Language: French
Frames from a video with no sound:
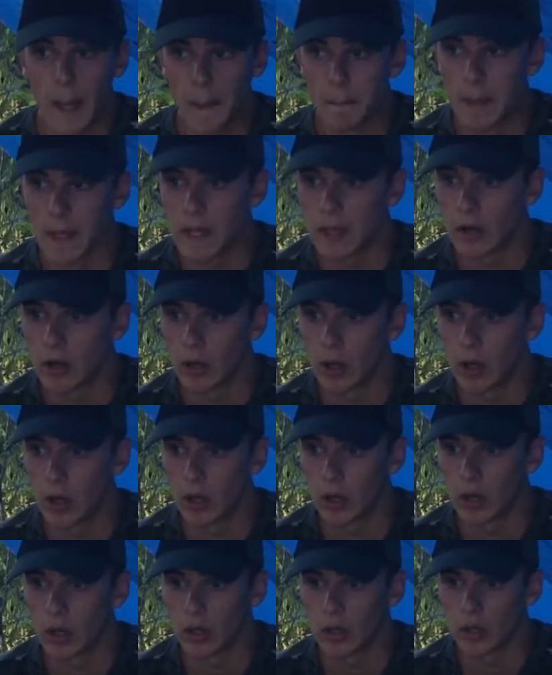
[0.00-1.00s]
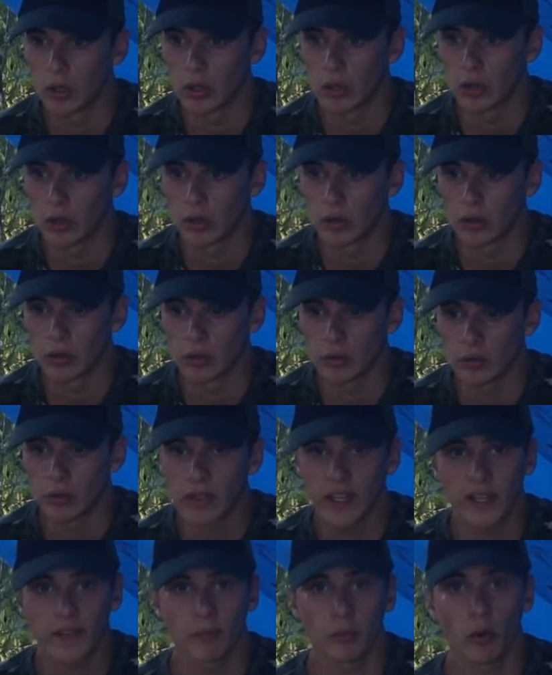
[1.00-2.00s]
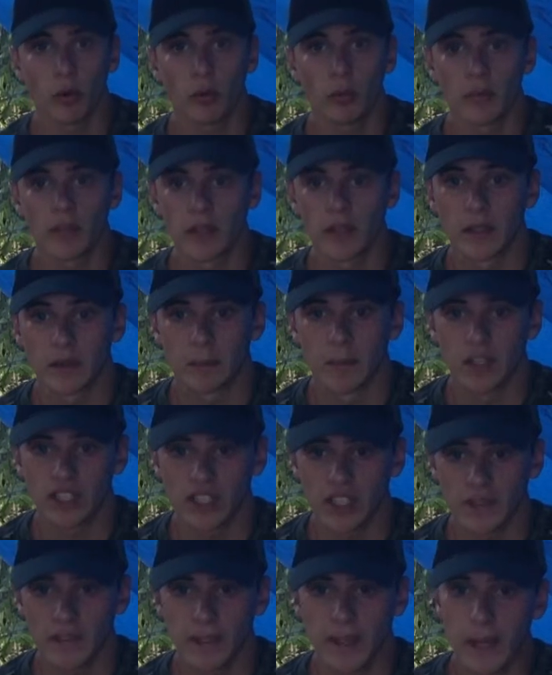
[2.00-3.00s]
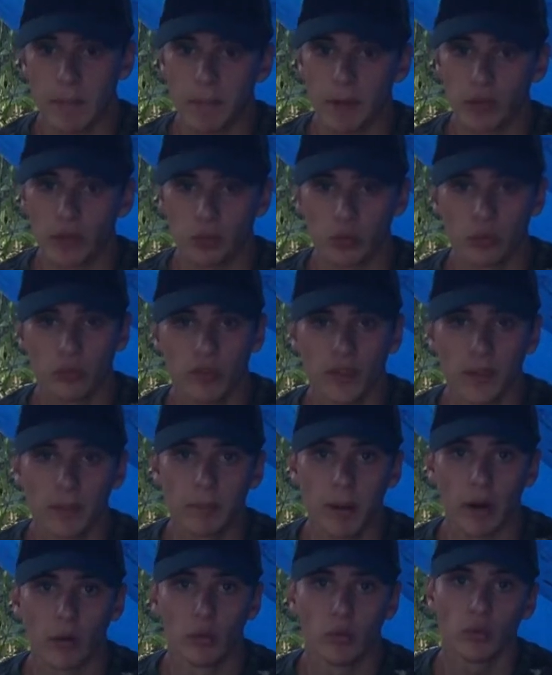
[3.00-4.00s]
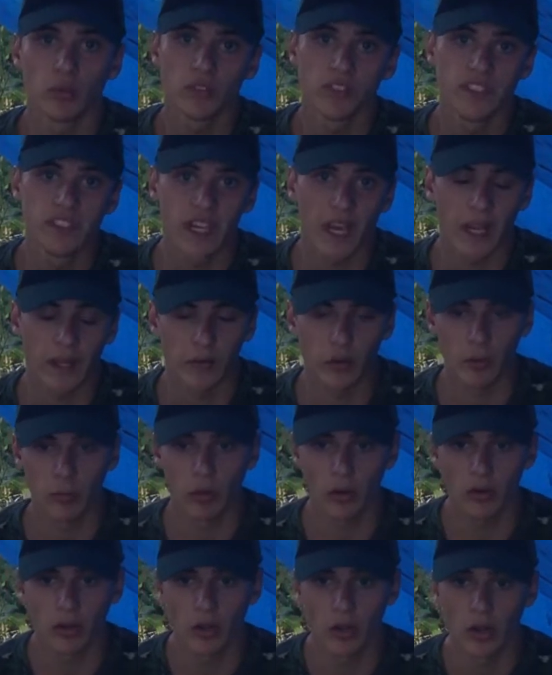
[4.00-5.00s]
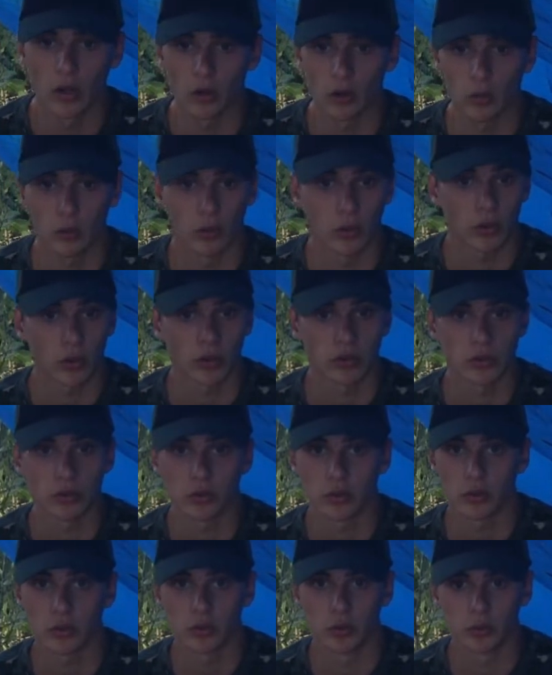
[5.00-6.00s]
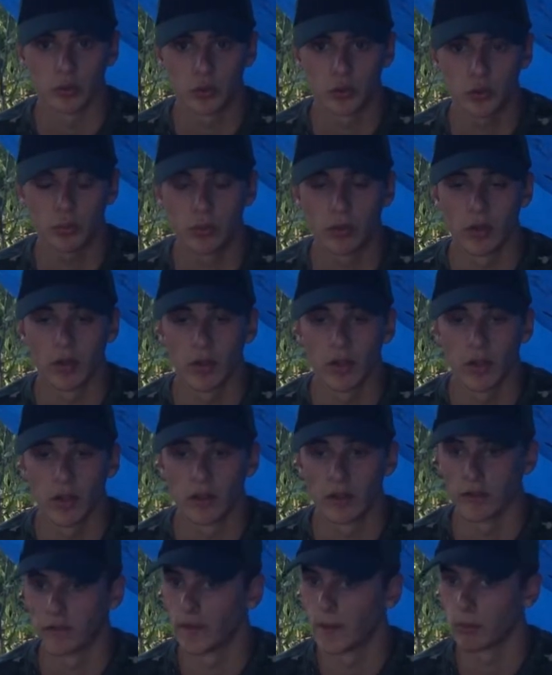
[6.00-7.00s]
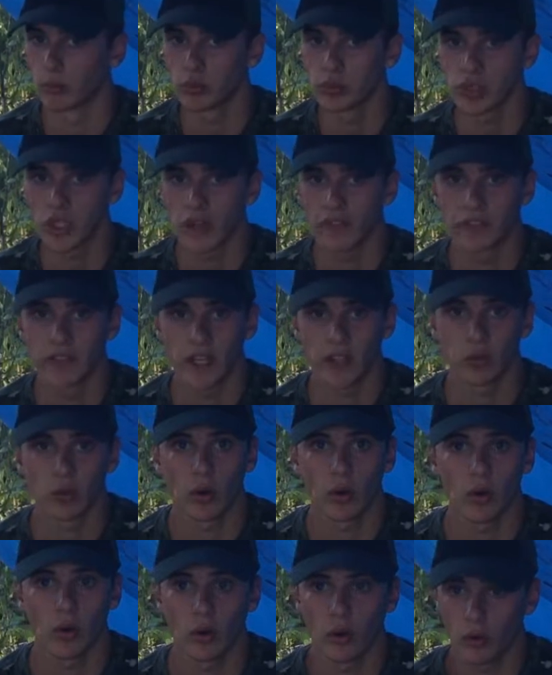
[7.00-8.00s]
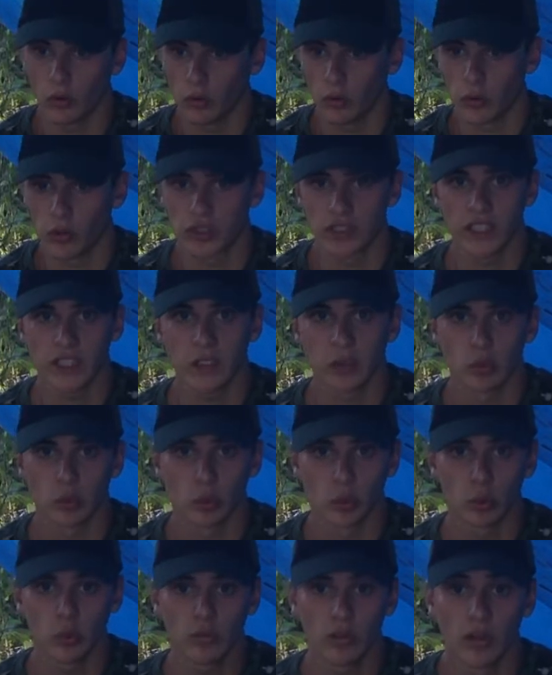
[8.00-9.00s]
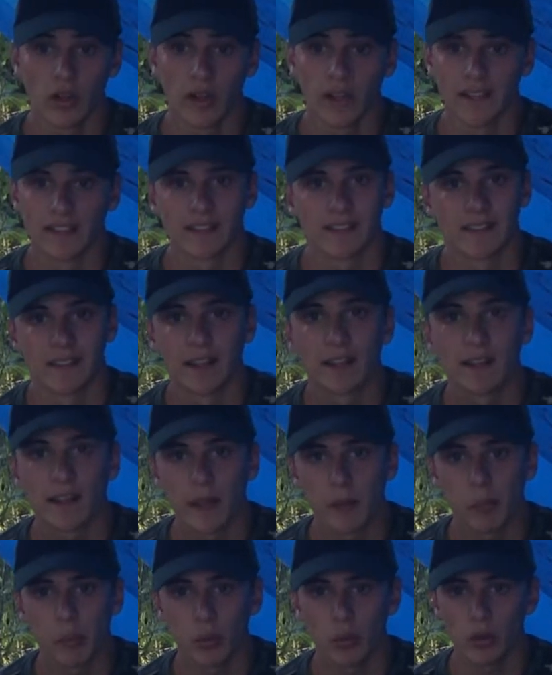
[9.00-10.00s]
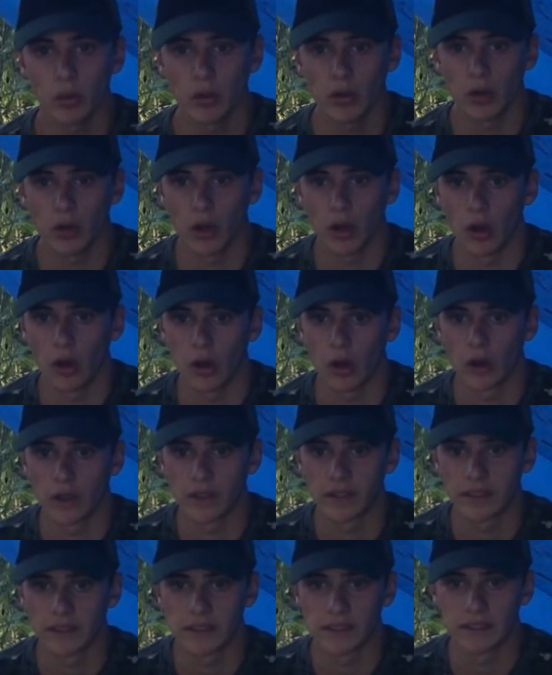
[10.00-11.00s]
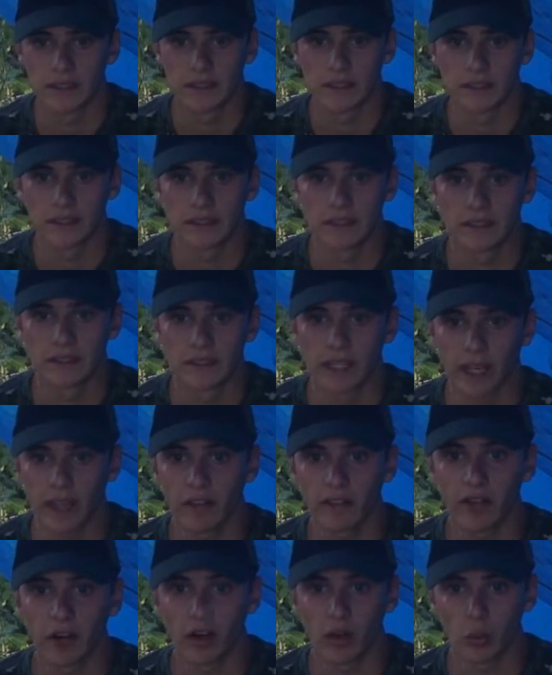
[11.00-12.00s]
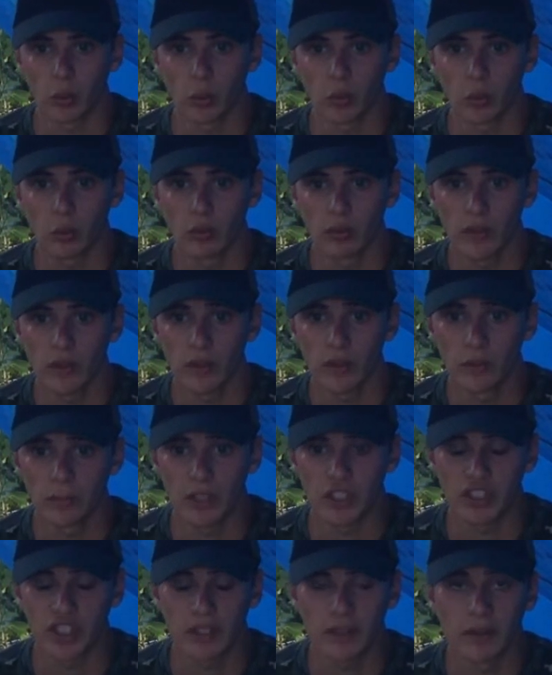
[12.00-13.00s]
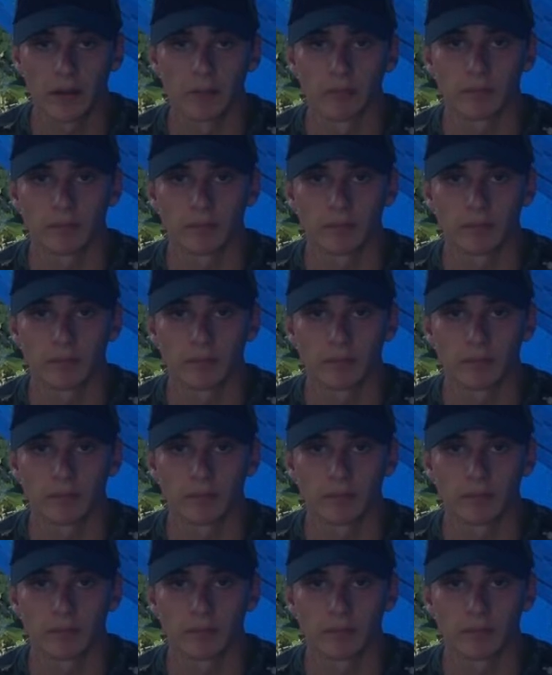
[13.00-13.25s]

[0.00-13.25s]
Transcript: Mais euh, concrètement, ma chaîne elle n'est pas trouvée par le nom directement qu'on lance sur YouTube. Il y a Bushcraft Gardois, on recherche, on trouve. Il y en a très peu qui, arrivent à retrouver ma chaîne.